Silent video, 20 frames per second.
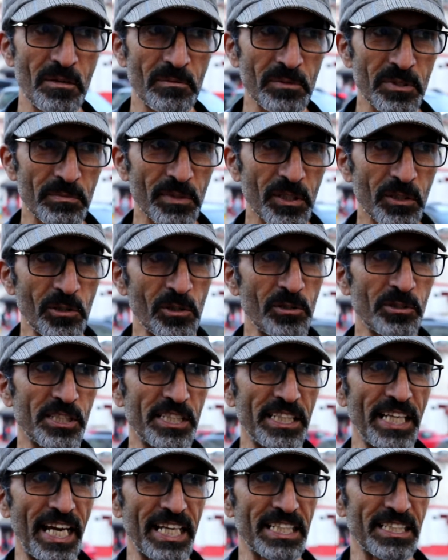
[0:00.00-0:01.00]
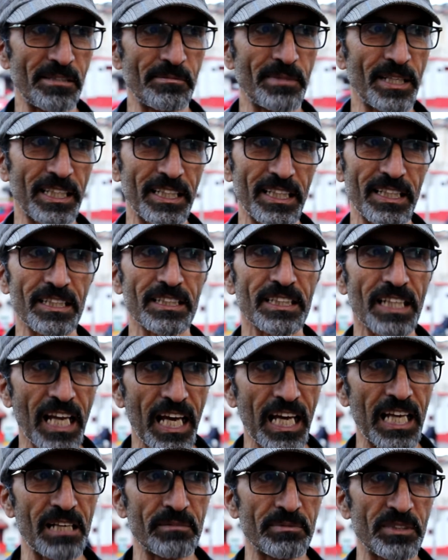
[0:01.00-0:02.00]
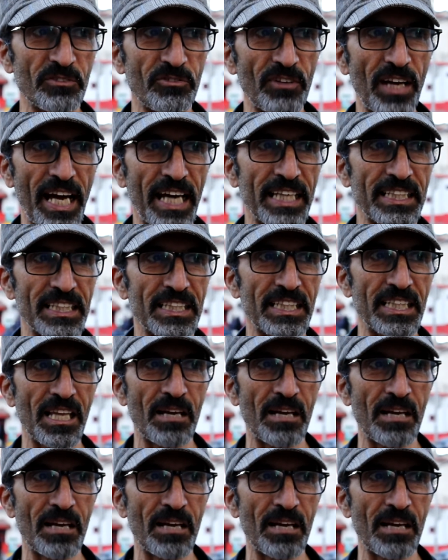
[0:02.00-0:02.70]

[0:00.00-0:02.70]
باش ما نقولوش شي حاجه ما كايناش الا قلبتي في الاحاديث